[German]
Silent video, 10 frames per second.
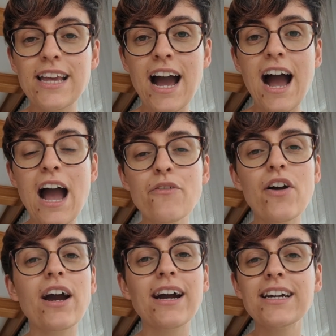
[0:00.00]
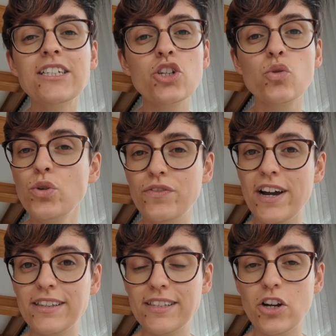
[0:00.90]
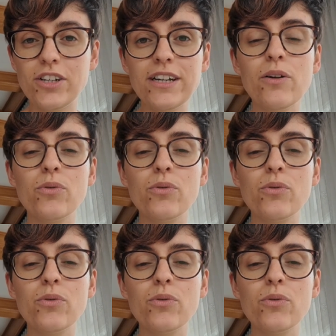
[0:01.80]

Jahr einfach richtig gut werden sollte